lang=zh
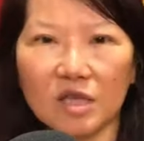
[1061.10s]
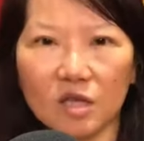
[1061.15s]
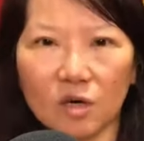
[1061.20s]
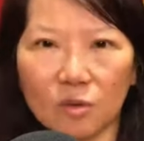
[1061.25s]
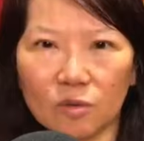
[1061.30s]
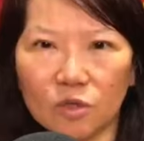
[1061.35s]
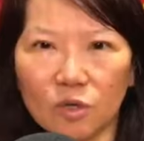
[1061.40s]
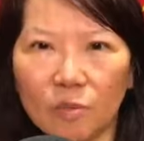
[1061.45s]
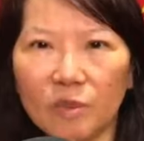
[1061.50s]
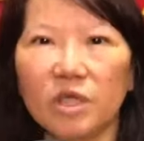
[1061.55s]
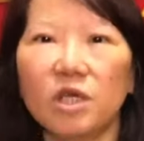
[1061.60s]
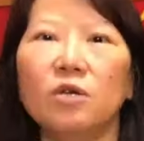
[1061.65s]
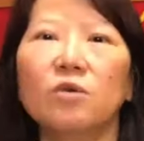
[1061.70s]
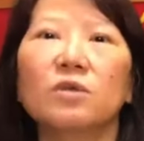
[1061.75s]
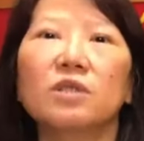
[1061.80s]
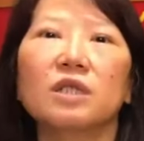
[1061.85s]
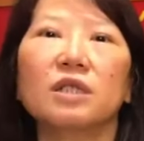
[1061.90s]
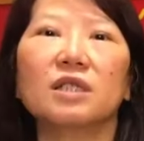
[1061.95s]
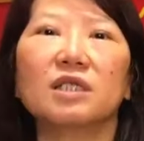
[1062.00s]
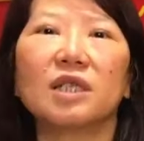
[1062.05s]
有有没有听过
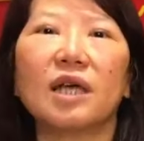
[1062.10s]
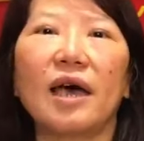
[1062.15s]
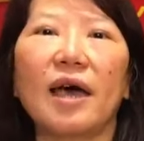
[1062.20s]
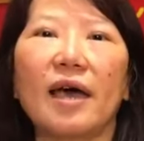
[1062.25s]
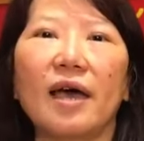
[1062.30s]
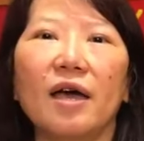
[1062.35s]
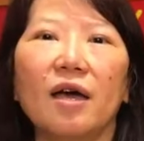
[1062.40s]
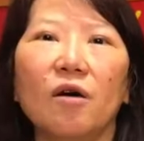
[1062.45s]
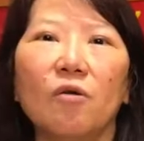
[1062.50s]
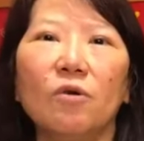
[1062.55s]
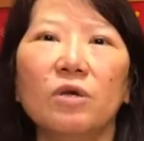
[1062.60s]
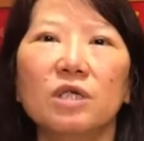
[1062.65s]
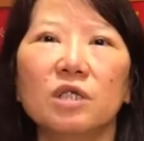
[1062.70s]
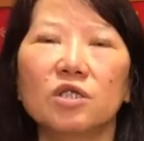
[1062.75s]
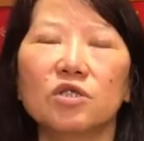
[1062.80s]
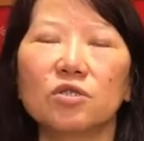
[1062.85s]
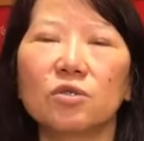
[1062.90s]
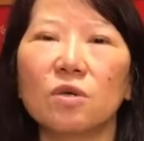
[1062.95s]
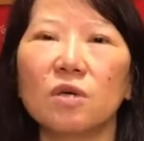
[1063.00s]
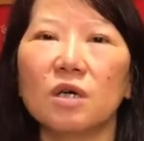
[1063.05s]
这个菜，或者
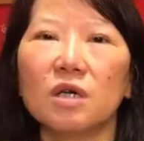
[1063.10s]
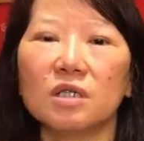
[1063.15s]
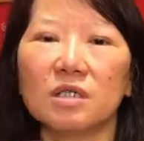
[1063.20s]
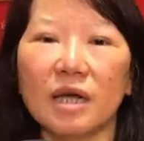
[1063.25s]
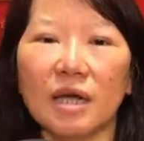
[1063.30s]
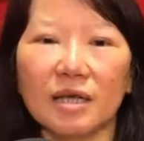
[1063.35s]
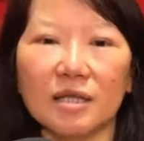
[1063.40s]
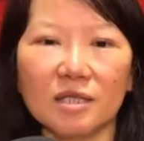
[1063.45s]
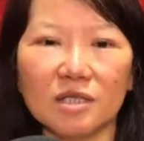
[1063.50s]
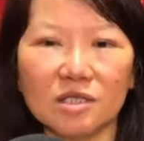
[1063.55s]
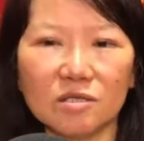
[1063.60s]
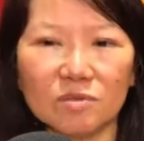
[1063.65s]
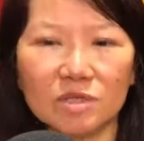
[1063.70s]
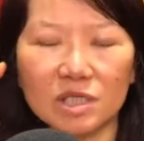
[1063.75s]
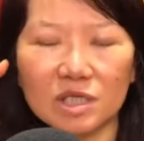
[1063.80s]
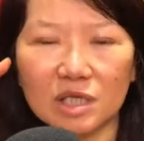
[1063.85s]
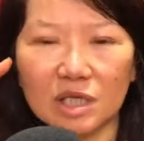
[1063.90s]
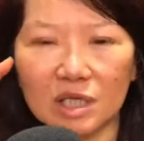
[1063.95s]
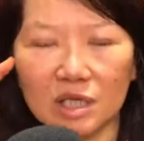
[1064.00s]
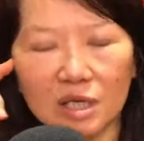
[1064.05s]
说他是不
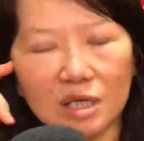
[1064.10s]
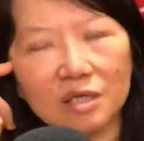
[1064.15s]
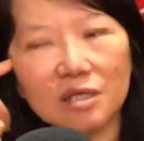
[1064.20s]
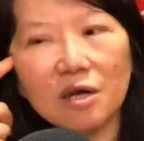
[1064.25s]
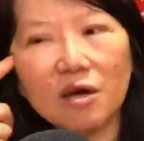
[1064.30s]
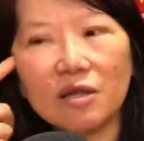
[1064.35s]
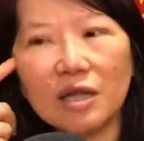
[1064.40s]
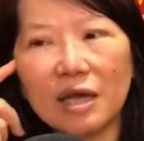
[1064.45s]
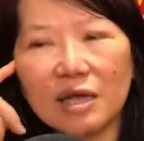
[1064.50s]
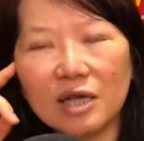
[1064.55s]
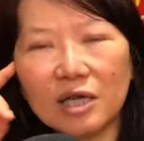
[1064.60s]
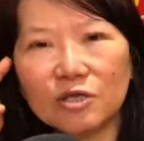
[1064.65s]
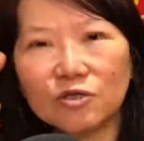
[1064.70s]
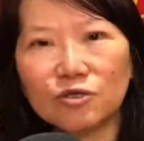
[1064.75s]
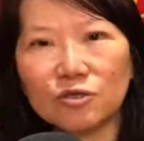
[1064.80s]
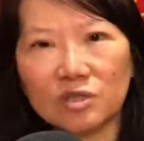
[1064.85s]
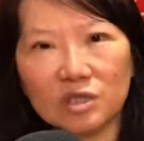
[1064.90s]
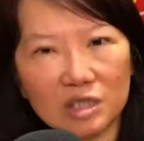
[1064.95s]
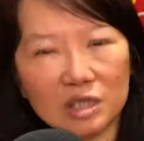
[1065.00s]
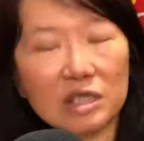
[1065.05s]
是一听到他，也
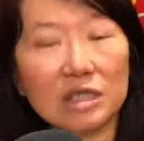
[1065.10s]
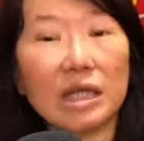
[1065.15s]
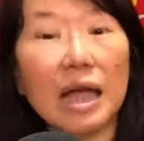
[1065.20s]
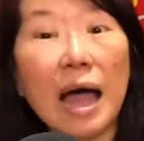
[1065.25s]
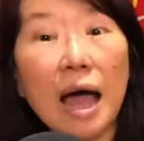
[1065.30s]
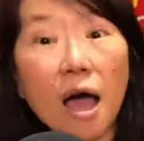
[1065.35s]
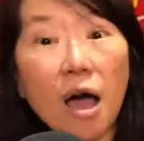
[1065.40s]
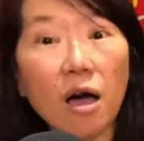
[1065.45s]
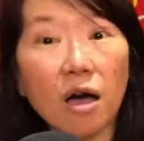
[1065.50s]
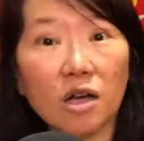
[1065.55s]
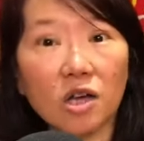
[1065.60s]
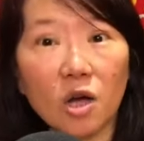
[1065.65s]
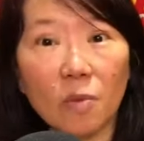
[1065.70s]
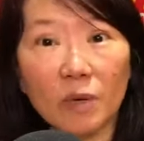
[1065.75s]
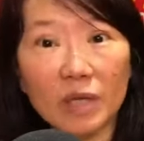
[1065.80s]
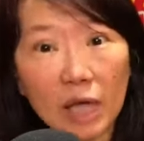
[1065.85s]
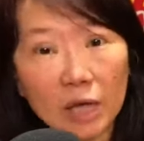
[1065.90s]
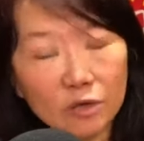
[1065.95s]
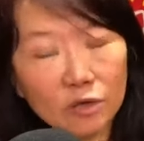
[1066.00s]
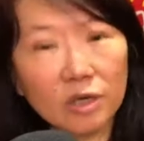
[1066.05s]
许以他啊，搞不
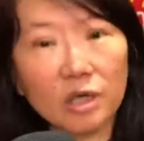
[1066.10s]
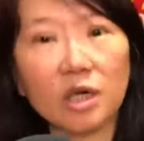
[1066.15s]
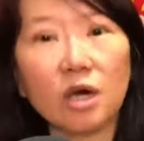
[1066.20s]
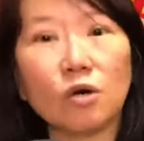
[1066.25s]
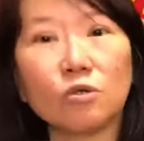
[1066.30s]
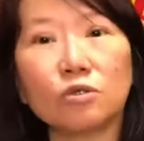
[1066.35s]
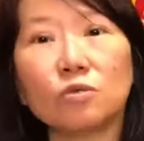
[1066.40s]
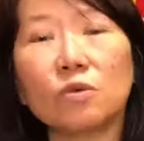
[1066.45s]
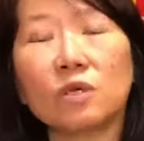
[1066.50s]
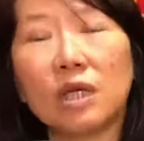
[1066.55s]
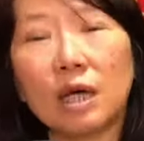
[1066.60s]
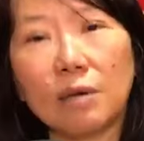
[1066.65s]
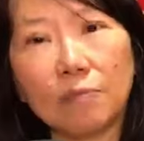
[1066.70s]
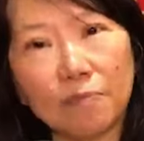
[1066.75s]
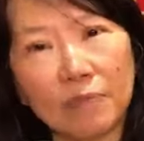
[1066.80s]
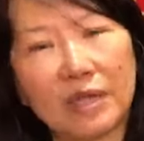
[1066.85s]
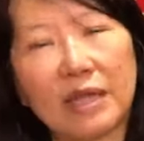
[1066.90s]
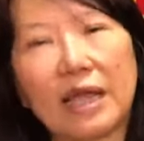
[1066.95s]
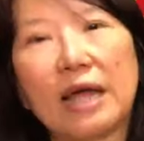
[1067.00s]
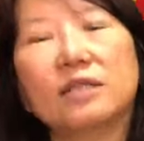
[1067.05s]
好他就可以告诉我他
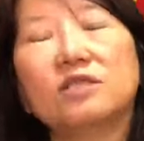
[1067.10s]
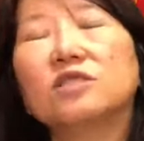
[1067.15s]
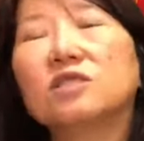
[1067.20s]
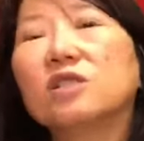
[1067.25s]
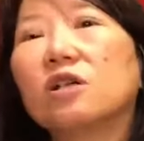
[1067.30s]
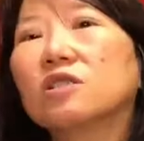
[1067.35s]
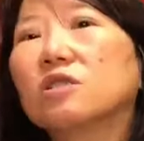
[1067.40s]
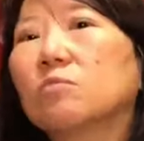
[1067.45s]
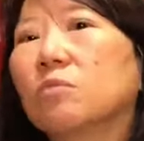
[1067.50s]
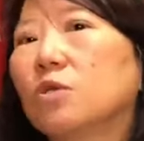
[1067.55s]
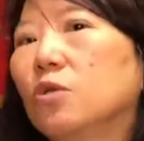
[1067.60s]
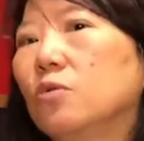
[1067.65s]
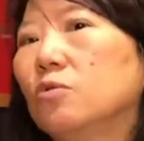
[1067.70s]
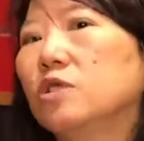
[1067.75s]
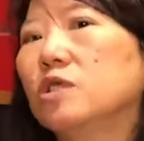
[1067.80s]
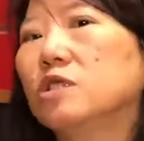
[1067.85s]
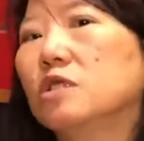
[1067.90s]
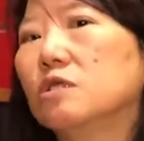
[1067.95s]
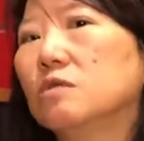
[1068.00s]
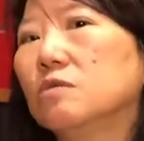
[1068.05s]
本来是叫什么东西？